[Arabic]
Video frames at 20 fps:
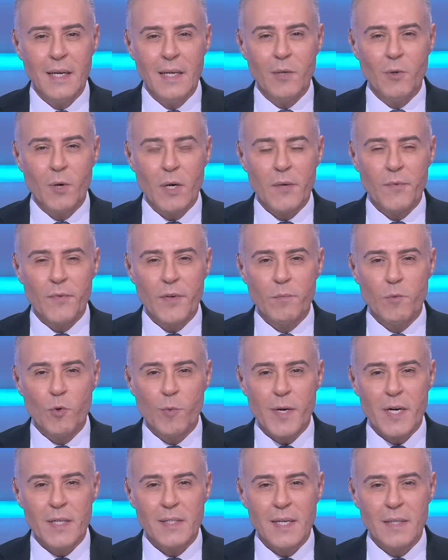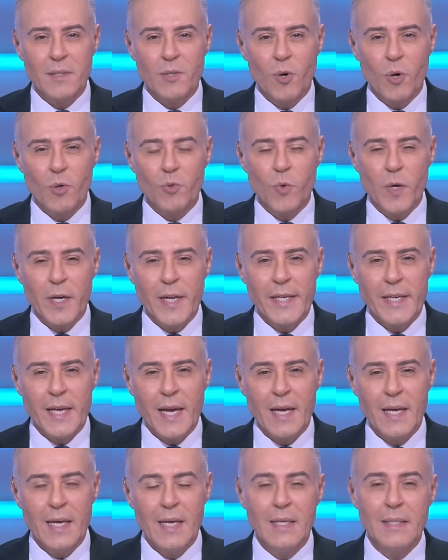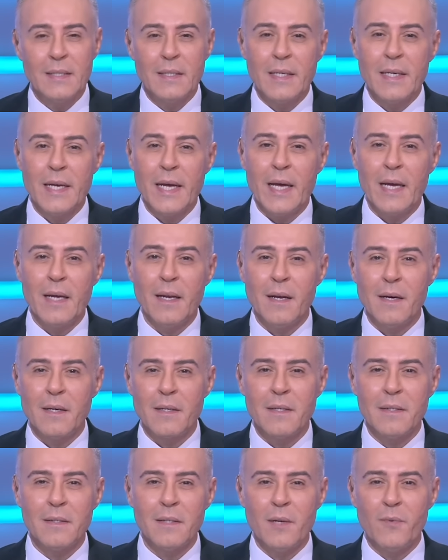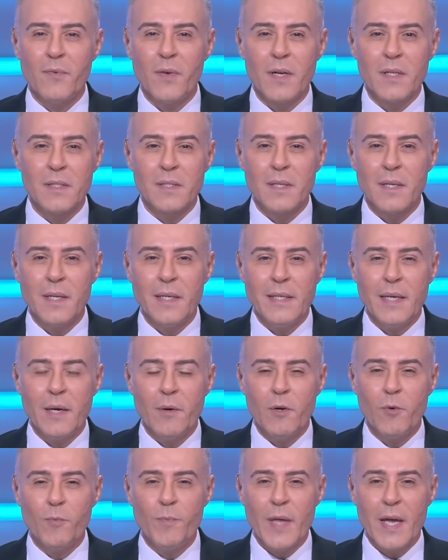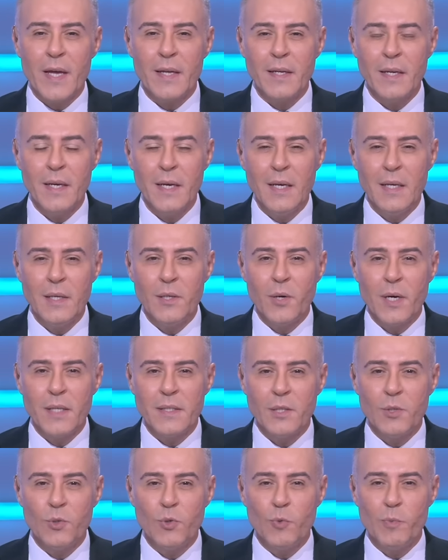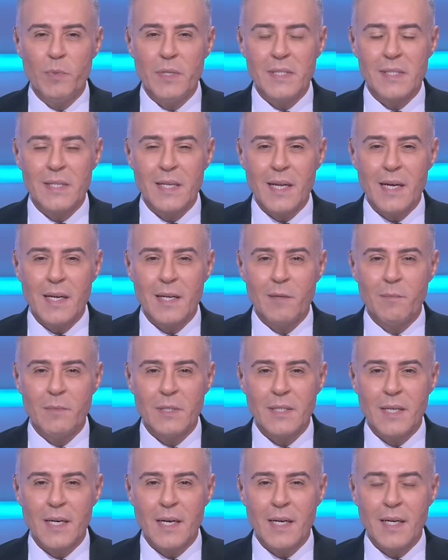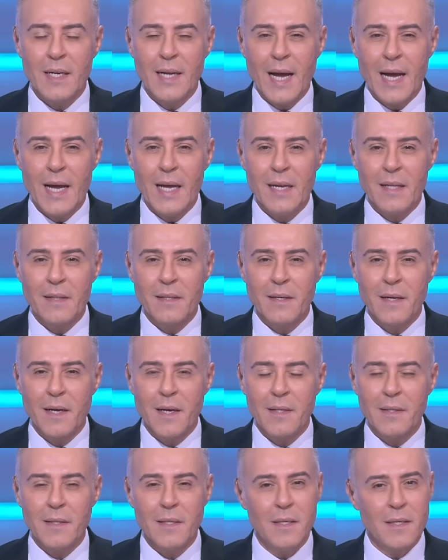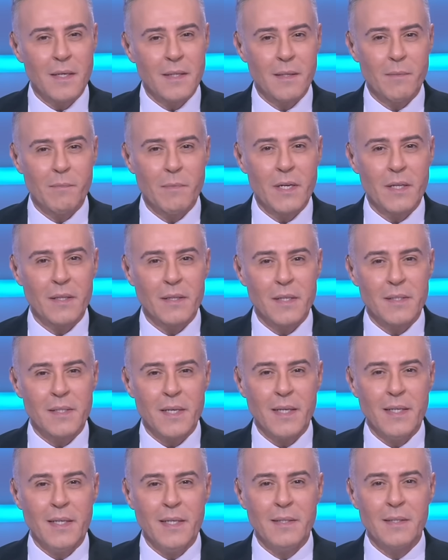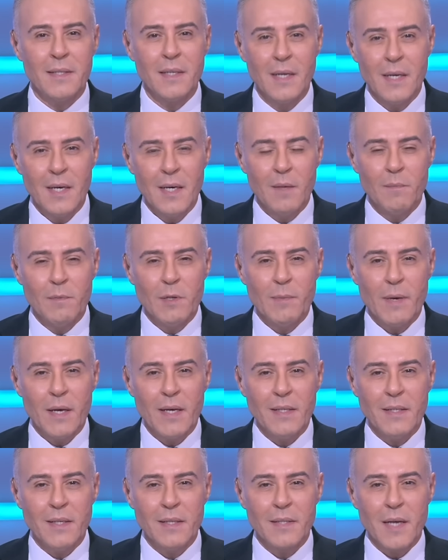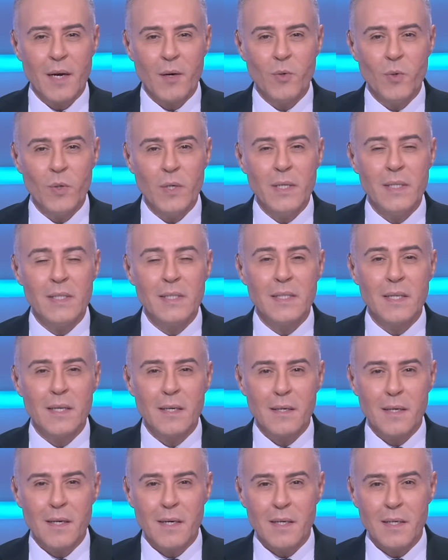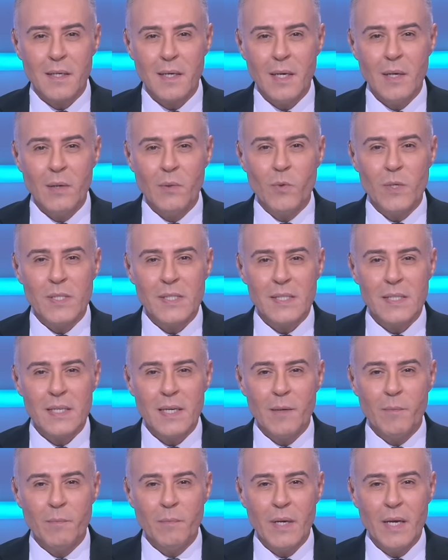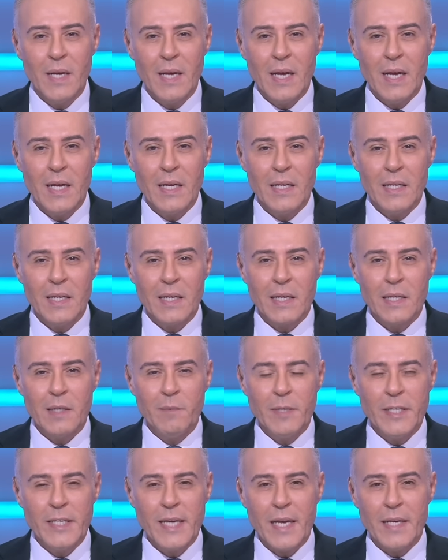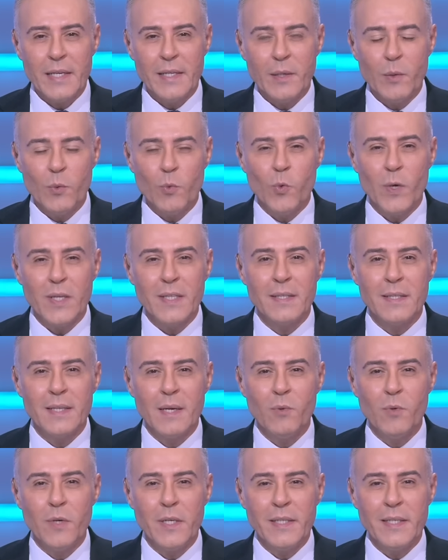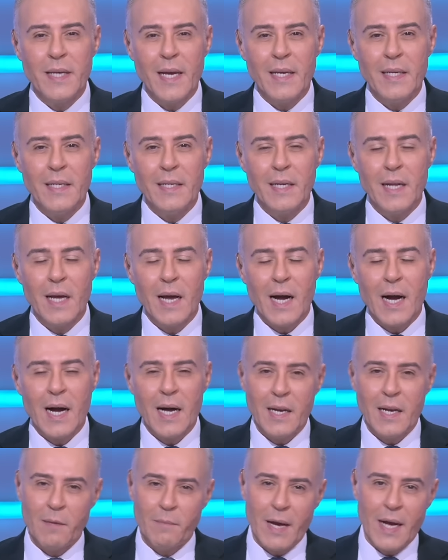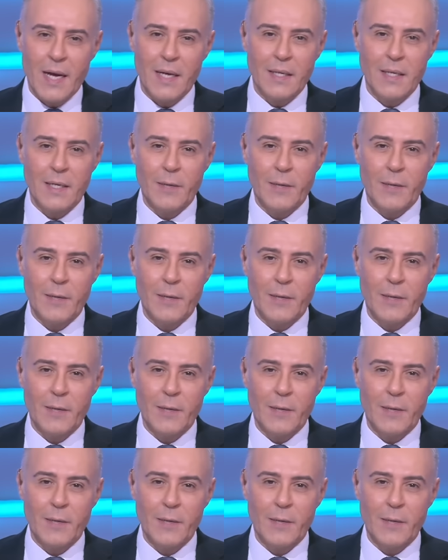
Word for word: لوقف الممارسات العدوانية تجاه الأراضي الفلسطينية ولبنان يهدد بانزلاق المنطقة لحالة خطيرة من التصعيد بما يضع الاستقرار والسلم الإقليميين والدوليين على المحك